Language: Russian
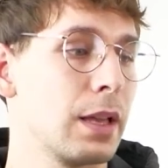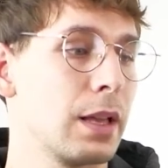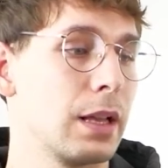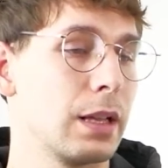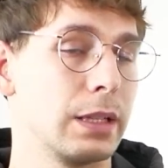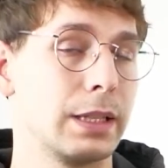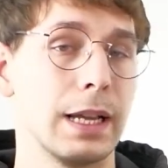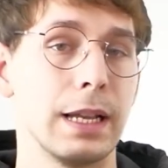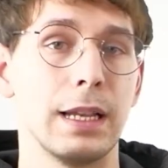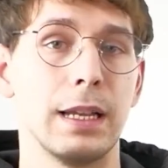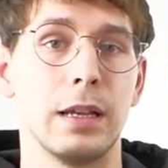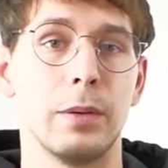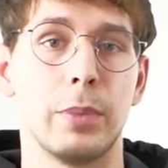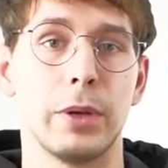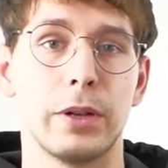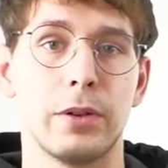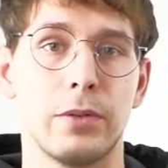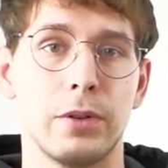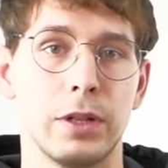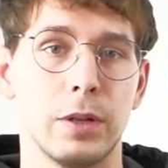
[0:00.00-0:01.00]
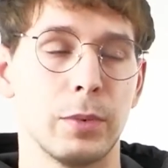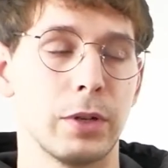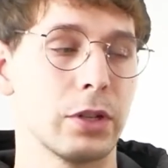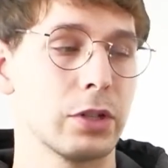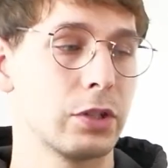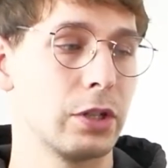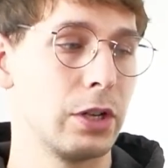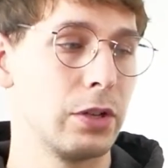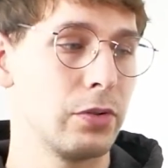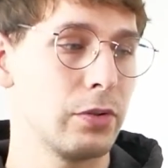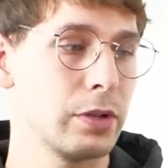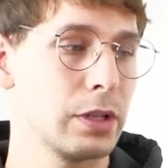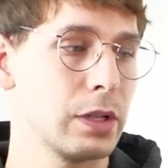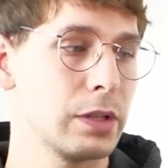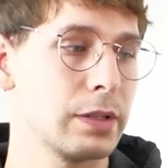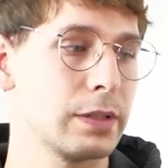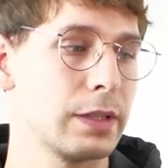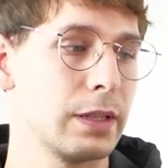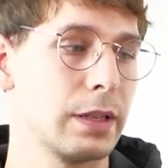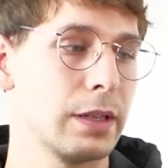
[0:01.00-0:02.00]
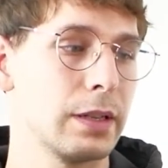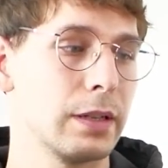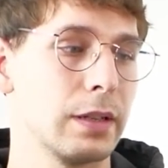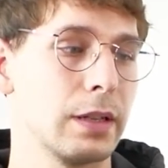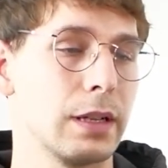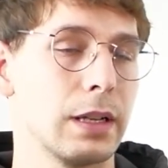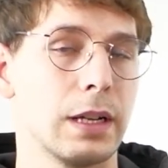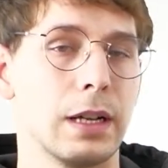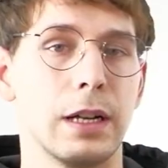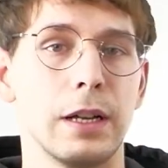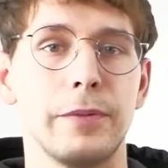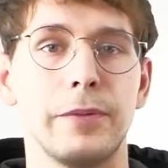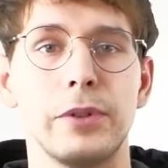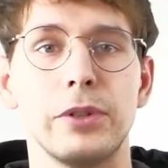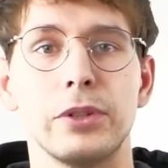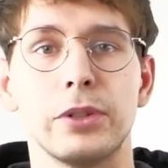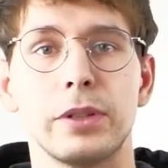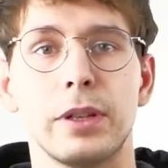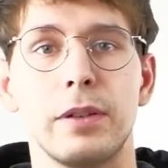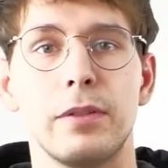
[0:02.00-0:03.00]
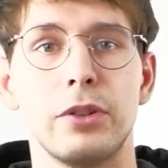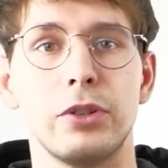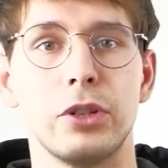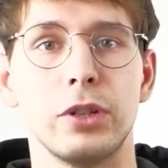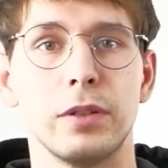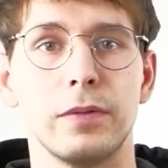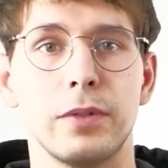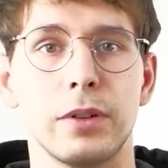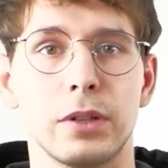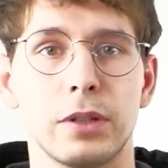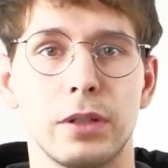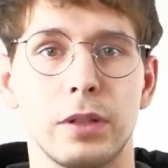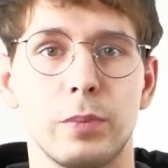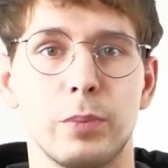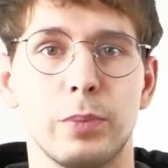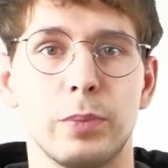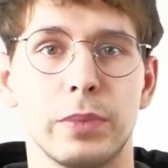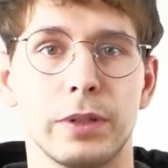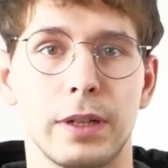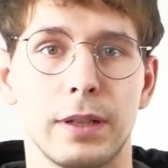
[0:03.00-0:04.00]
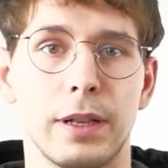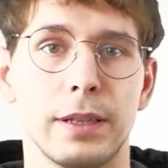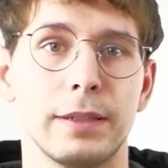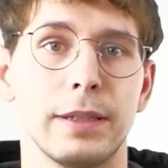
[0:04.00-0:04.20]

Далее переходим к решению, когда у нас все а, физические величины выражены согласно